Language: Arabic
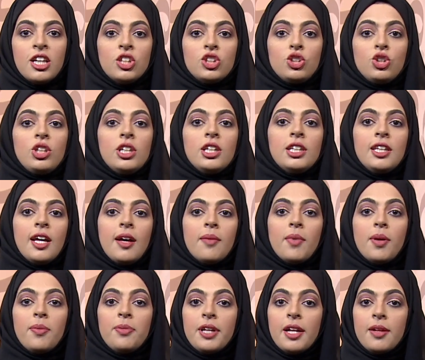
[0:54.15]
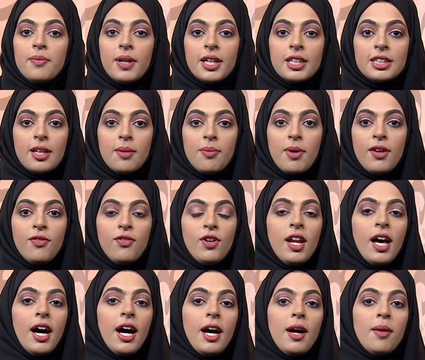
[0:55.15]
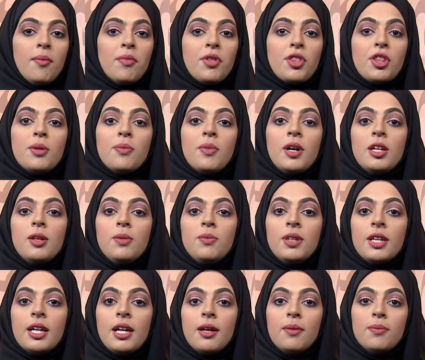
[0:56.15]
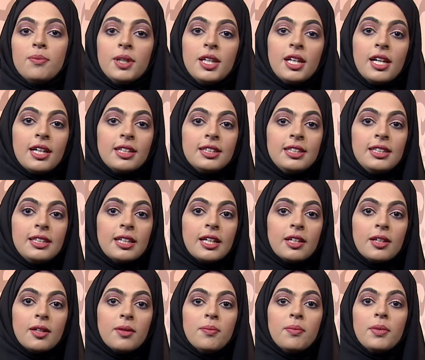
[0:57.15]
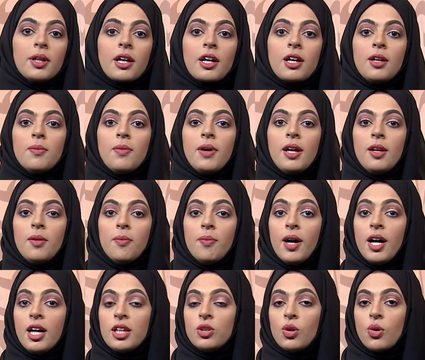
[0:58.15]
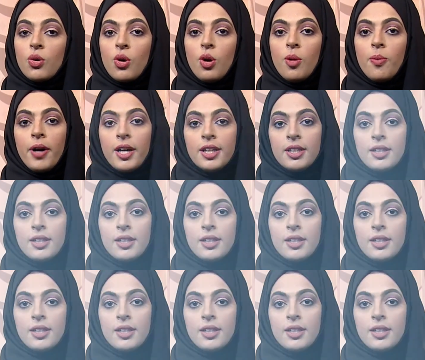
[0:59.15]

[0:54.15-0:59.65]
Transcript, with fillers: شيد مبنى المكتبة في العام 800 ميلاديا من قبل بعض الرهبان